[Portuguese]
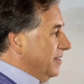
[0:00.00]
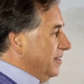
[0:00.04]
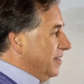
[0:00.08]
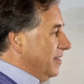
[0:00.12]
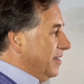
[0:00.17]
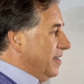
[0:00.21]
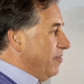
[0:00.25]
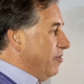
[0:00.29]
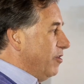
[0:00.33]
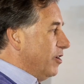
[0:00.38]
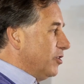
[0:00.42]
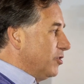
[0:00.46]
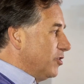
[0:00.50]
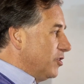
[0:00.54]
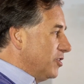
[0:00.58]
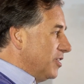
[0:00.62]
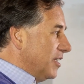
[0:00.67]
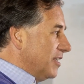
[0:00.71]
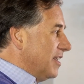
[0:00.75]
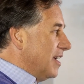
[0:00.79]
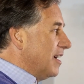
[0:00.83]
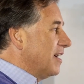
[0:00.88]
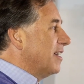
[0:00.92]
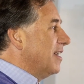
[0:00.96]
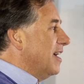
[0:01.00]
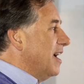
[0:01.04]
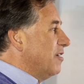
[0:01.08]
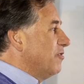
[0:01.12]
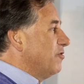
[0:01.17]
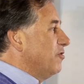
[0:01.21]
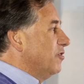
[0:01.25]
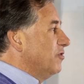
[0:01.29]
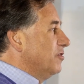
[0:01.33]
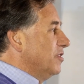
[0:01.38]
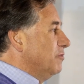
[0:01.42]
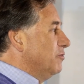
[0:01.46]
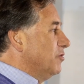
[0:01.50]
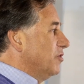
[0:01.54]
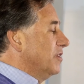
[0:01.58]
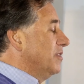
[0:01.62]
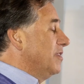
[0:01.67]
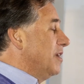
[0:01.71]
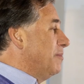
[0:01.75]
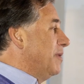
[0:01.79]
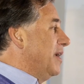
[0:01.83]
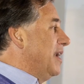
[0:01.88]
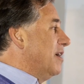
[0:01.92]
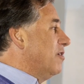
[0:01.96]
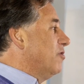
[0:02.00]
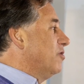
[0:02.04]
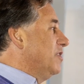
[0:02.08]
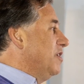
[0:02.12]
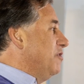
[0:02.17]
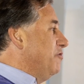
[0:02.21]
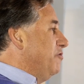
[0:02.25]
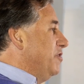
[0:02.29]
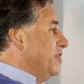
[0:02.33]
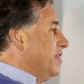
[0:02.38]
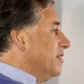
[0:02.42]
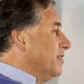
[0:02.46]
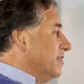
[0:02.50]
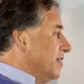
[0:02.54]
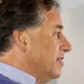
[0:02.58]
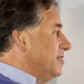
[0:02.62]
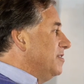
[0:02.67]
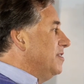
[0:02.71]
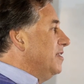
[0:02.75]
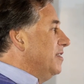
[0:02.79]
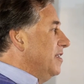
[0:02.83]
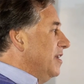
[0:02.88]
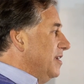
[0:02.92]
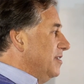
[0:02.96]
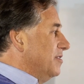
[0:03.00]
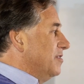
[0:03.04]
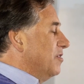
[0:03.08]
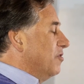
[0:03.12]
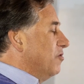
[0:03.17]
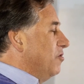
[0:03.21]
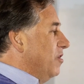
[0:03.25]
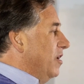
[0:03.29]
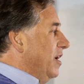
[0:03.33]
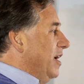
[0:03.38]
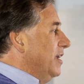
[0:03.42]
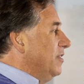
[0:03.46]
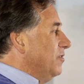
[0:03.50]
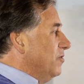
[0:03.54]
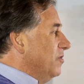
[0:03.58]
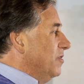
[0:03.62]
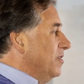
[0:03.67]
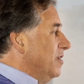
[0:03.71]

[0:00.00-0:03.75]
Eu acho que já está claro que nós temos que trabalhar com a devida antecedência, correto?